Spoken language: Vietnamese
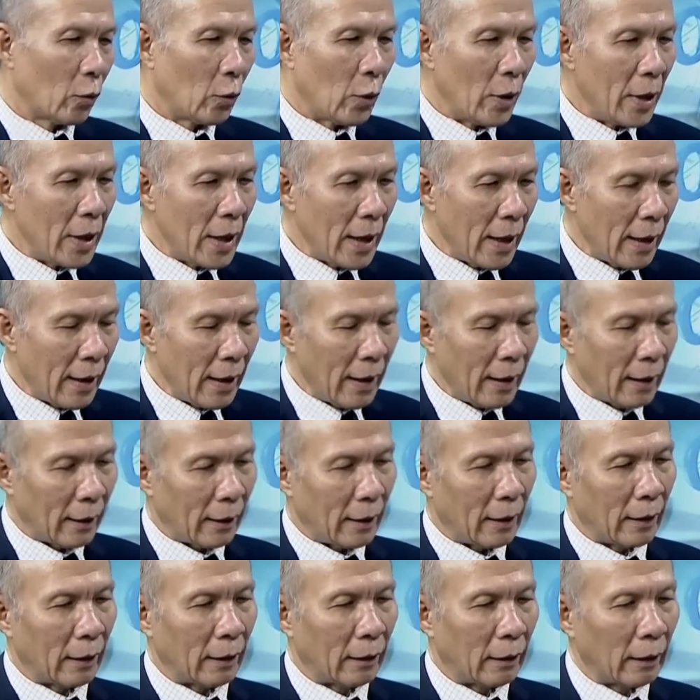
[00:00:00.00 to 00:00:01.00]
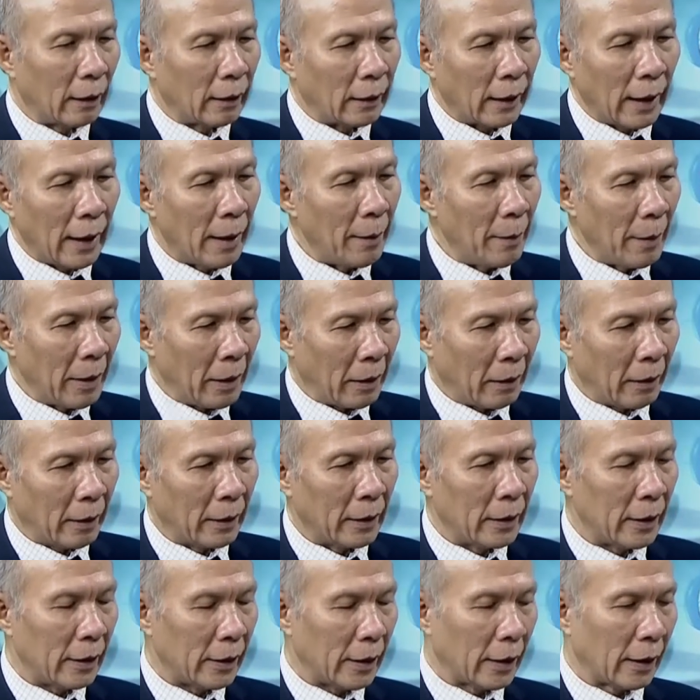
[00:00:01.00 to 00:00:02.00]
Tuy nhiên ấy, thì thực tế mà
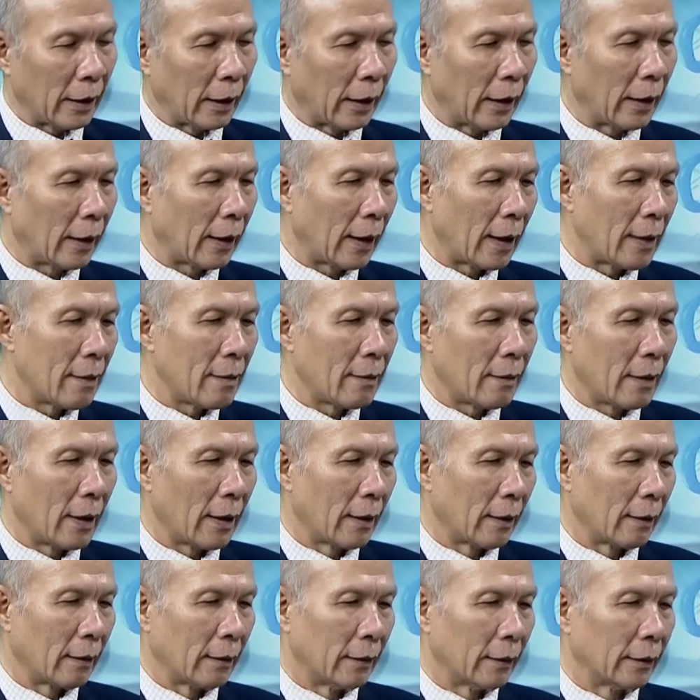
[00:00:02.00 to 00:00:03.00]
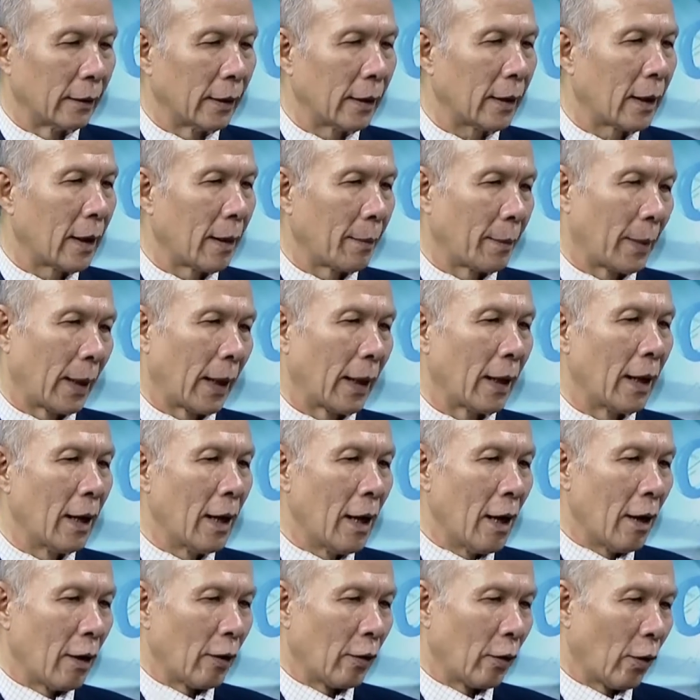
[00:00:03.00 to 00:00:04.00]
nói thì cái kênh tiền gửi tiết kiệm này
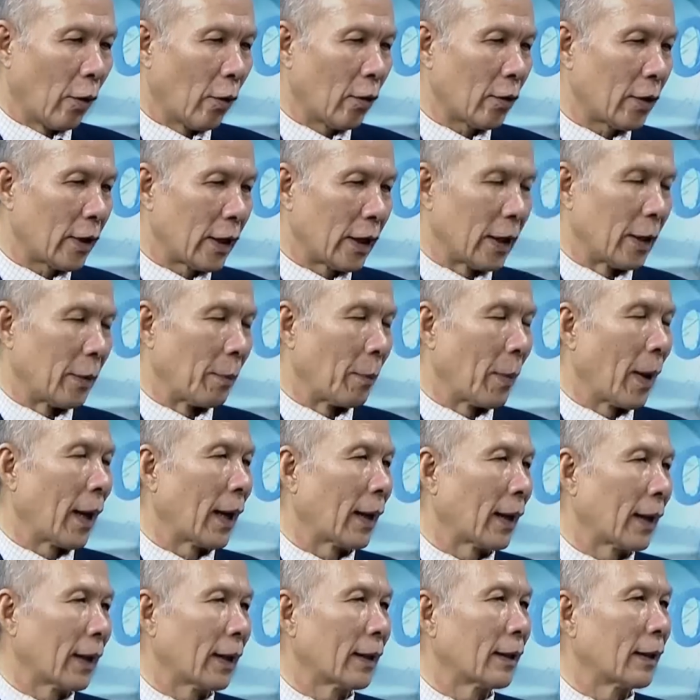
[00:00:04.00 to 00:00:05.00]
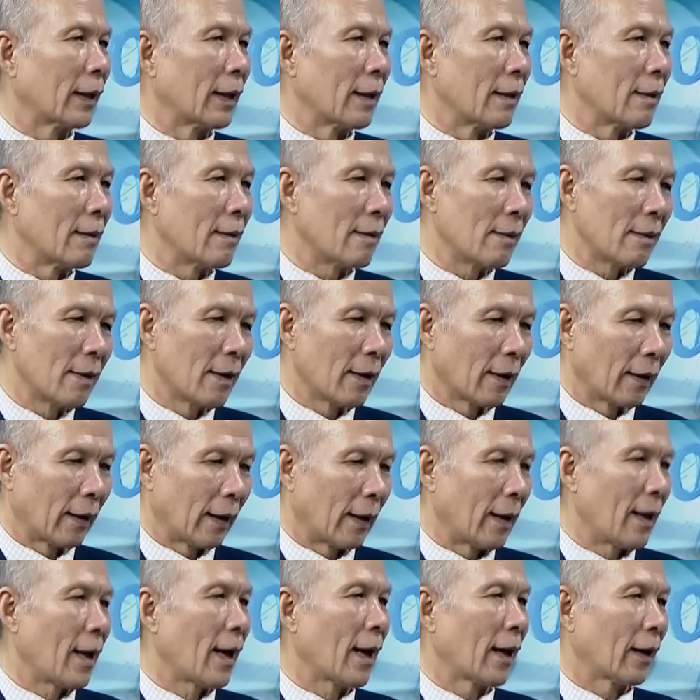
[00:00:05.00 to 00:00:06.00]
nó chỉ mang cái tính
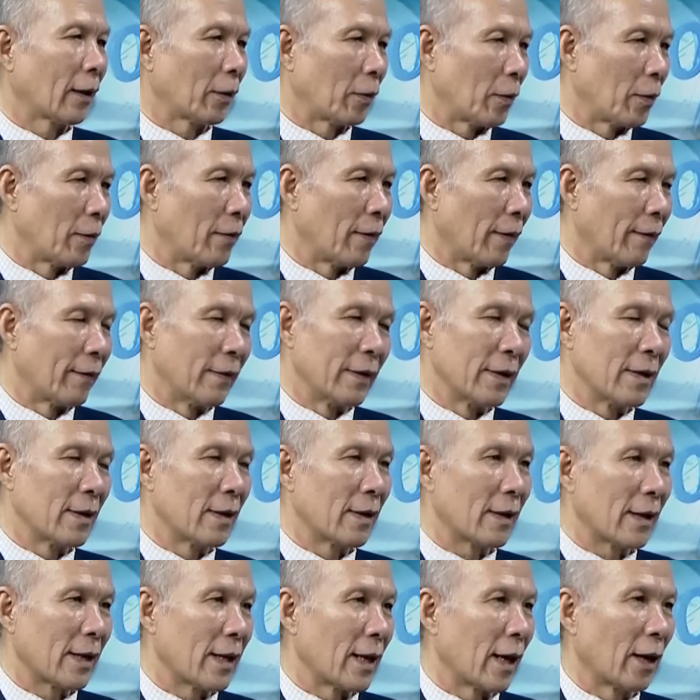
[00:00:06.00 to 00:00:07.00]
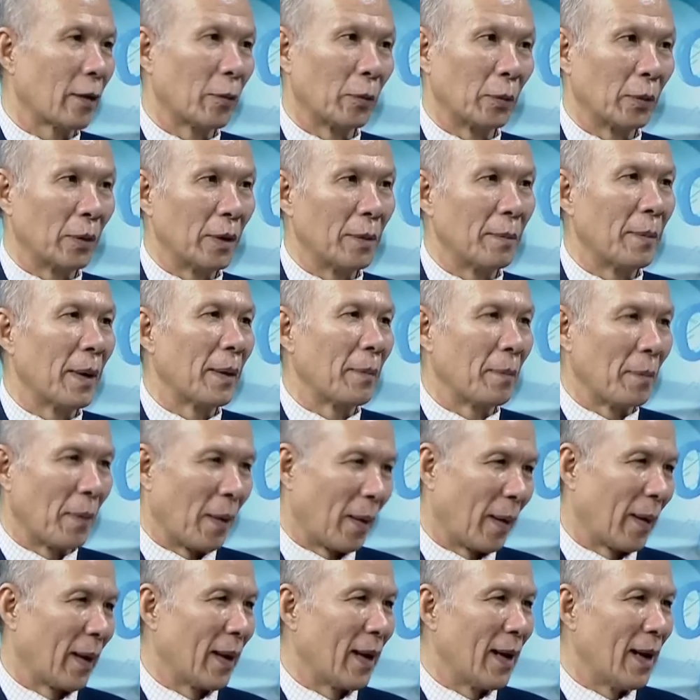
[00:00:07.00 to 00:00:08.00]
ngắn hạn thôi, và với những cái nhà đầu tư mệt
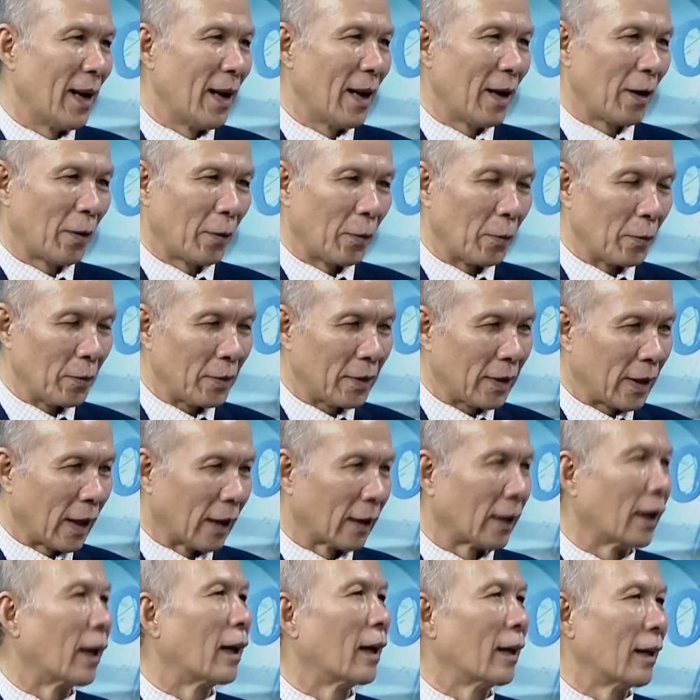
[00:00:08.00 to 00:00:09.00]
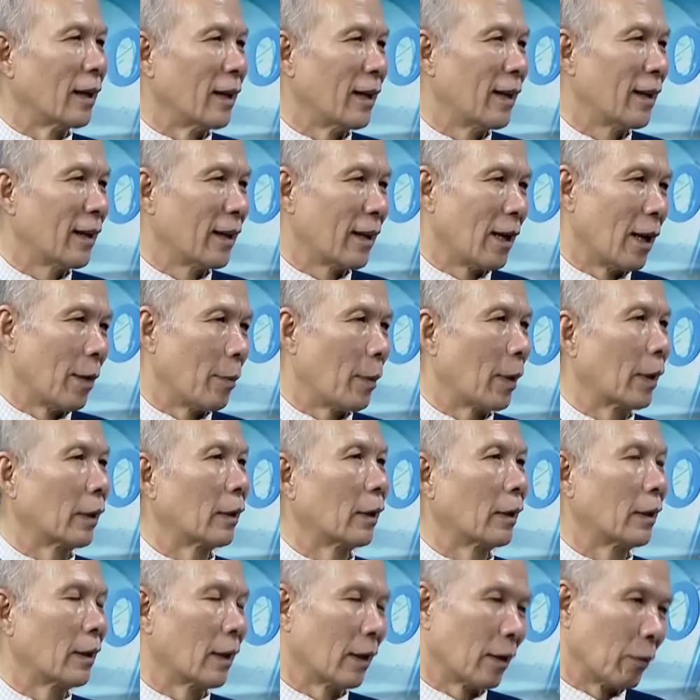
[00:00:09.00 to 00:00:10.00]
mỏi cũng chờ thời để mà
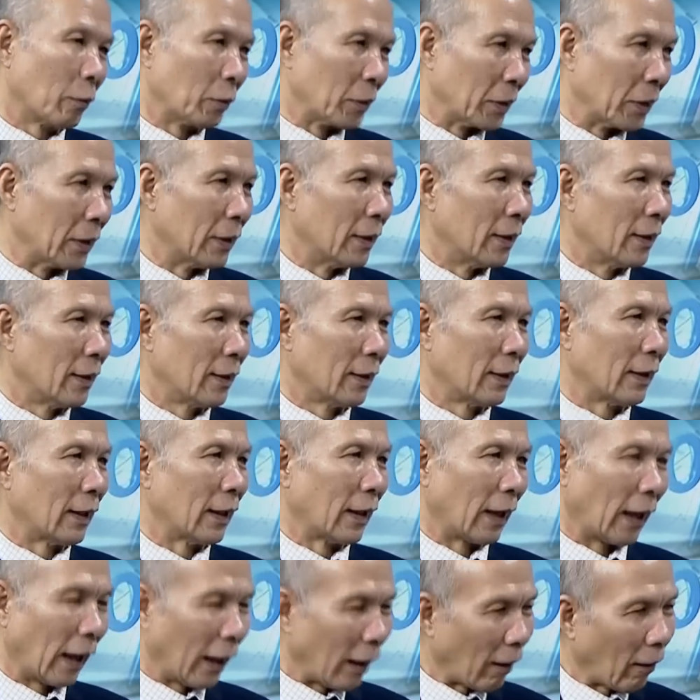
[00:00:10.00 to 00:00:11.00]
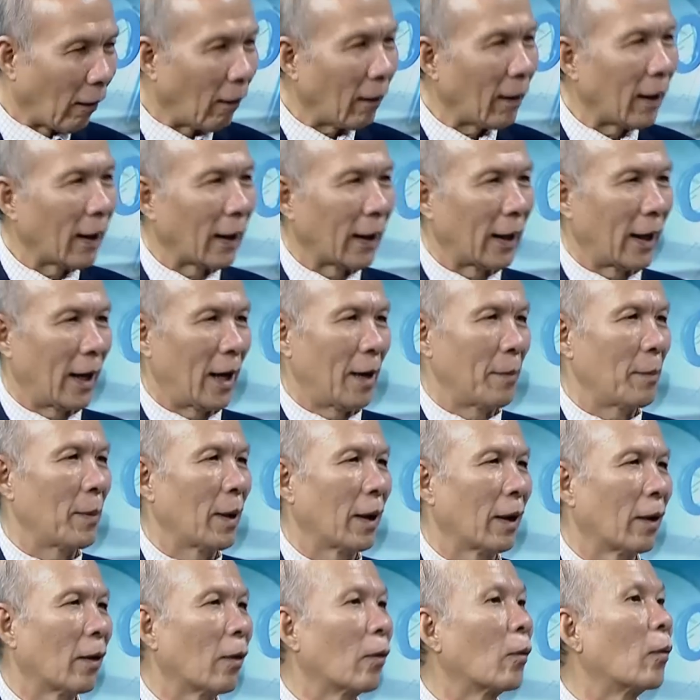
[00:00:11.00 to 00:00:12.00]
thực hiện đầu tư thì cái đó là cái
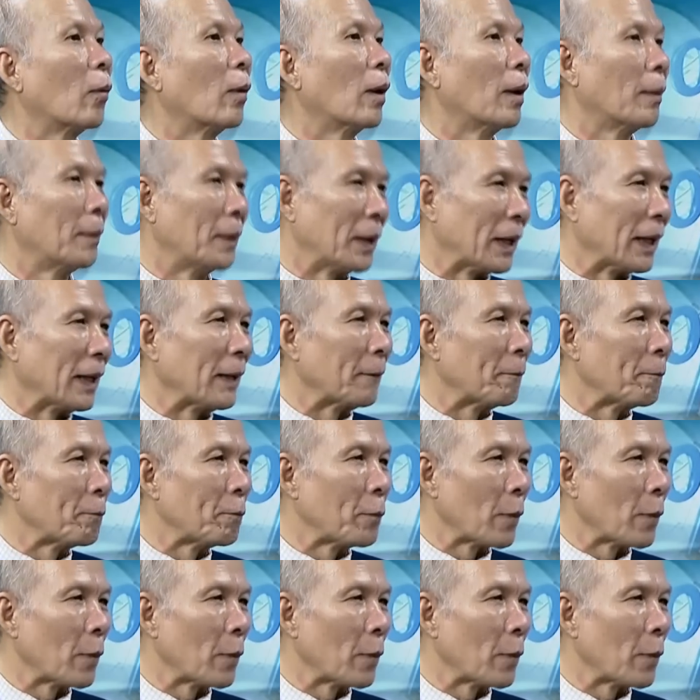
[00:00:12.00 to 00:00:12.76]
mà nó cũng hợp lý.